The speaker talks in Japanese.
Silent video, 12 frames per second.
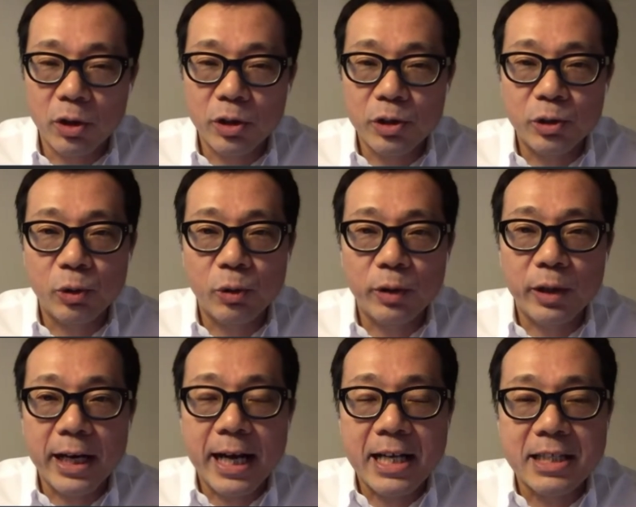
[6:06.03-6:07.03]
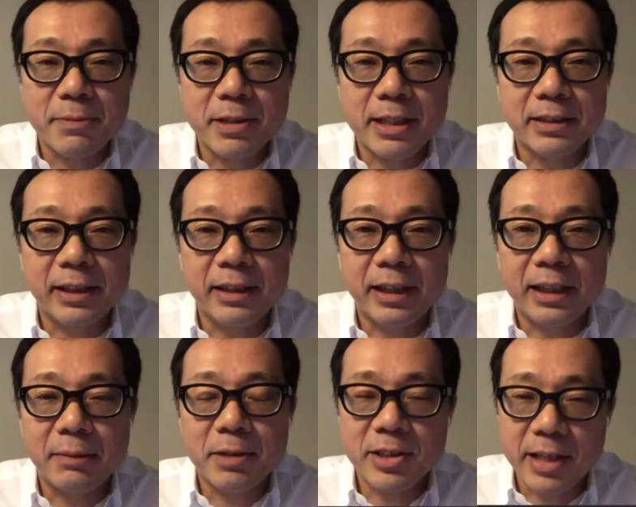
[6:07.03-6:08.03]
いうところから始めさせていただき
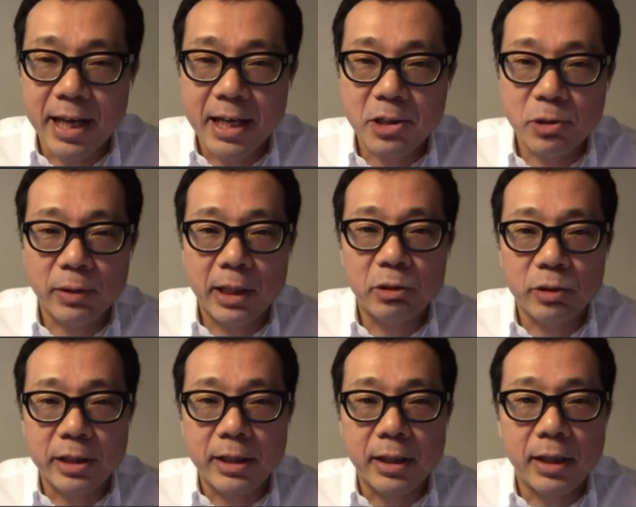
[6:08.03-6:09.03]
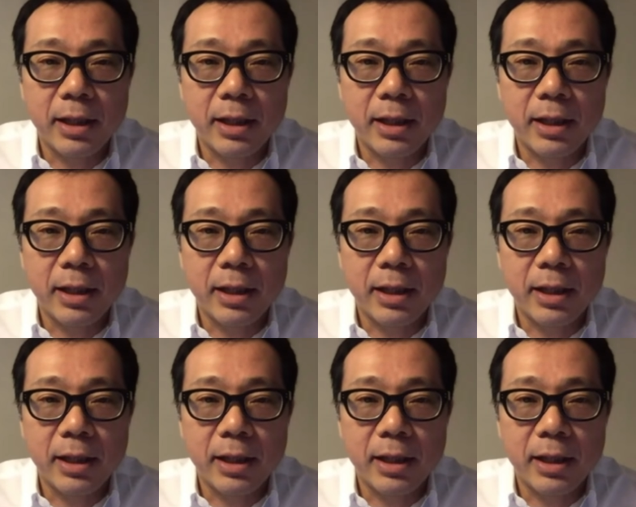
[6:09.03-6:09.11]
まして、その後に、